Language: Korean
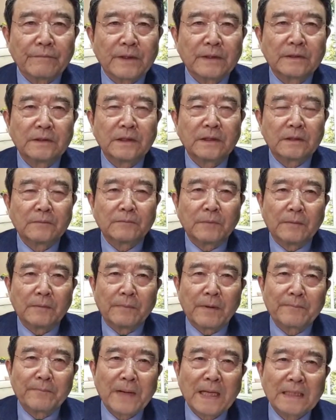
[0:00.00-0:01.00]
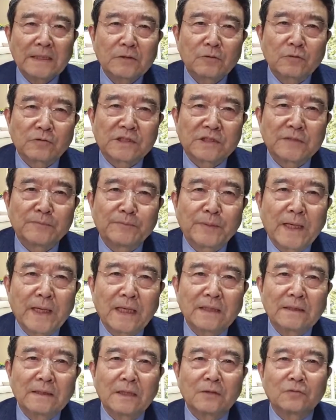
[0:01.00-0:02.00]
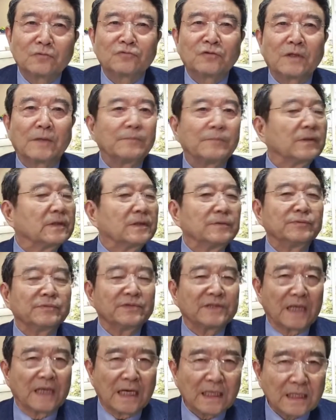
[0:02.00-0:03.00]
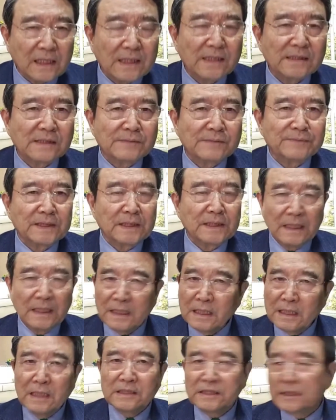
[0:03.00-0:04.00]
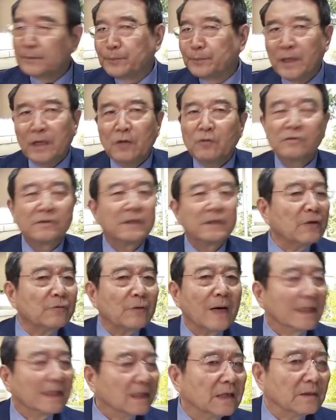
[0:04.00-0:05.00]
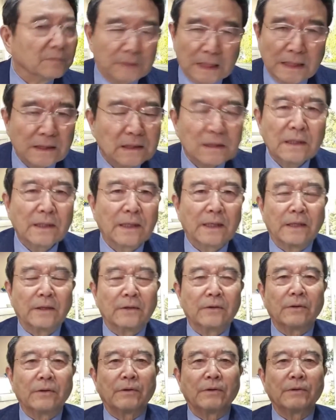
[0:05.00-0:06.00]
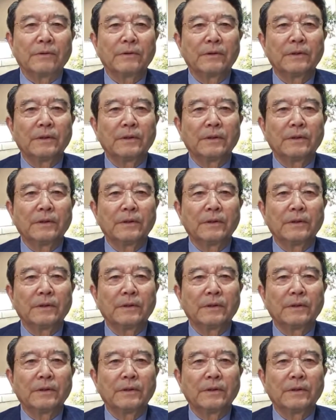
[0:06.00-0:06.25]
그거는 뭐, 뭐 파리로 집회한다고 누가 뭐 그분들이 알았겠습니까? 집회하고 그하고 관계 없다는 거예요.